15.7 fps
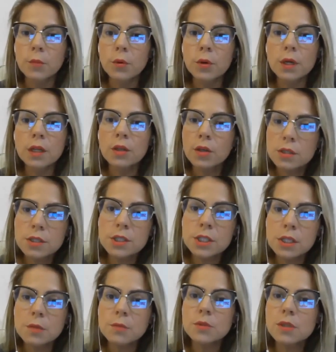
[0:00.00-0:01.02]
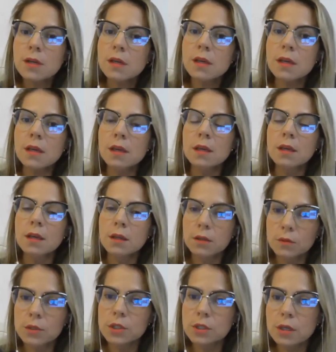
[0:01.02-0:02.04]
Porque nós estamos aqui,
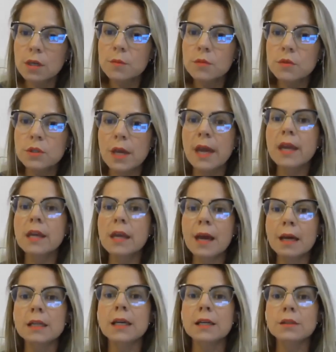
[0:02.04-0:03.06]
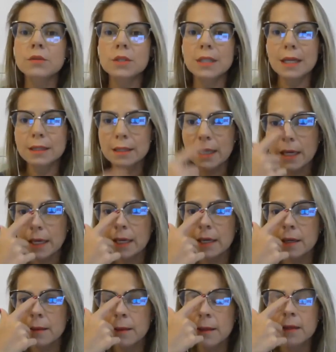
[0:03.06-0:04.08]
não estamos reencarnados na
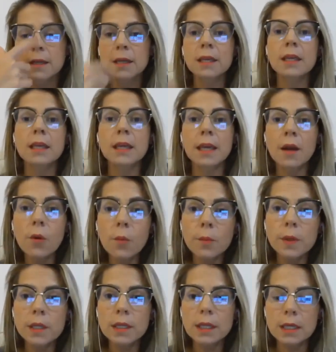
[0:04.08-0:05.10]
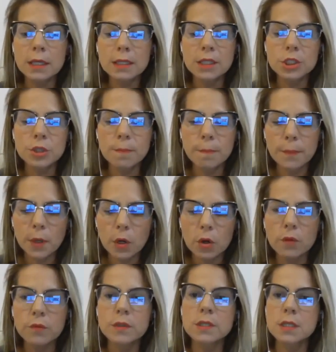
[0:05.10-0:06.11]
Terra, que é um planeta de
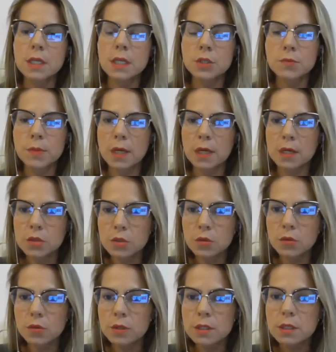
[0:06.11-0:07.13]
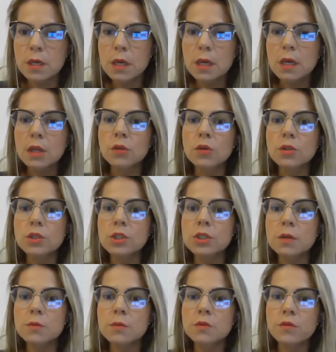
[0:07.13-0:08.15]
provas e expiações, nós
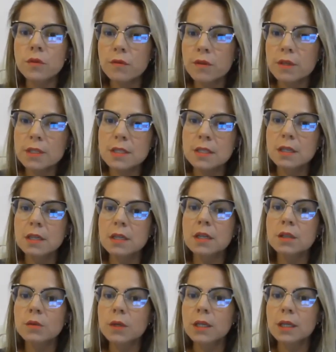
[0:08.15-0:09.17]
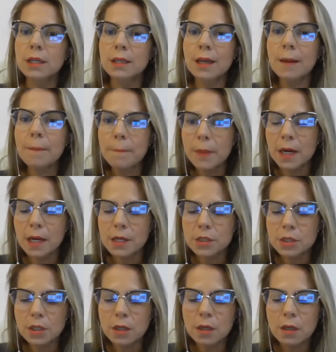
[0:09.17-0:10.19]
estamos vivenciando aqui na
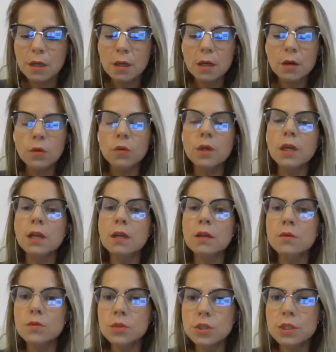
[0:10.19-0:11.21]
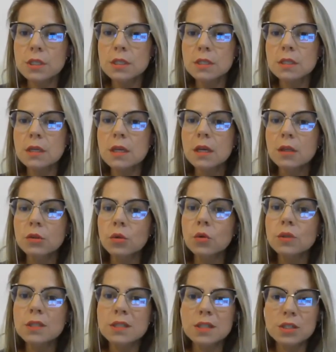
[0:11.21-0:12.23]
prática o que ele nos diz,
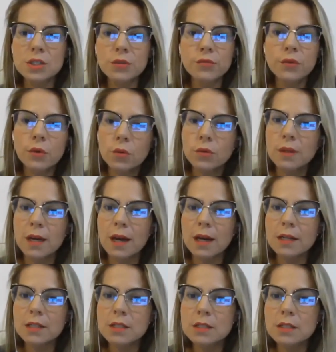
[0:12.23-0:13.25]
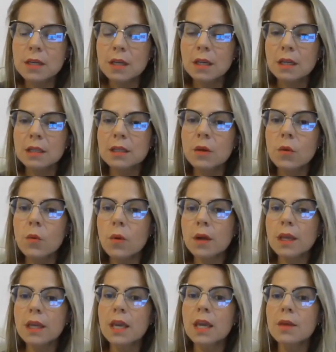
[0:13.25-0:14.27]
todas as dificuldades. Então,
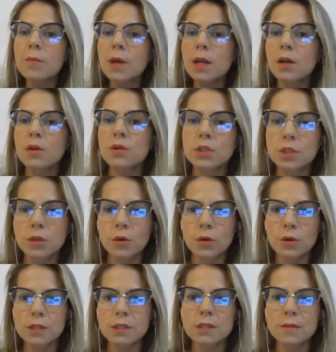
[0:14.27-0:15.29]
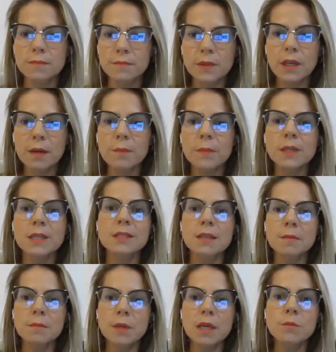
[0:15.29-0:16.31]
quem melhor de nós, né, para
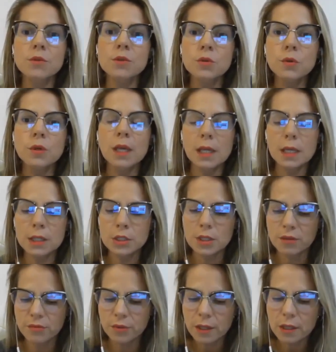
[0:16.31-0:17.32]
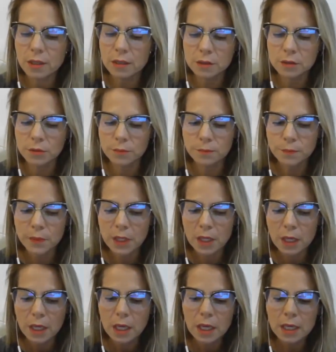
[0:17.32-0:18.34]
sabermos do que ele está falando?
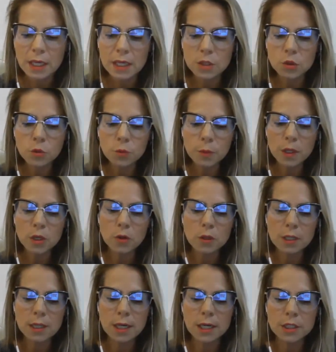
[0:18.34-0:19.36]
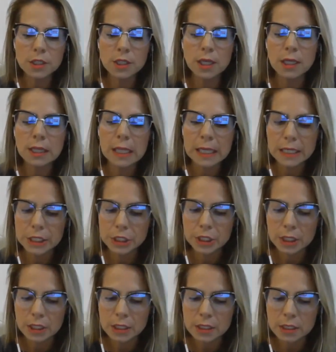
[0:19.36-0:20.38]
E a superioridade da
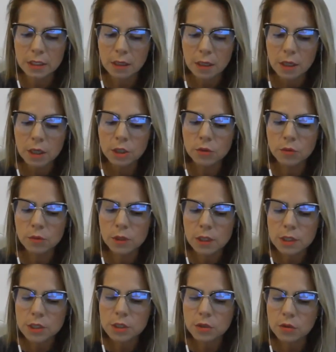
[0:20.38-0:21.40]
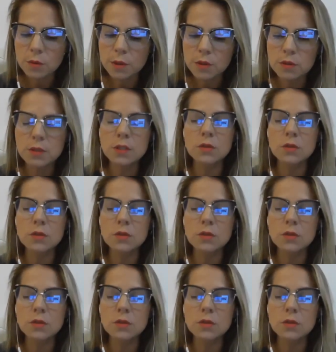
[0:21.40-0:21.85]
inteligência num grande número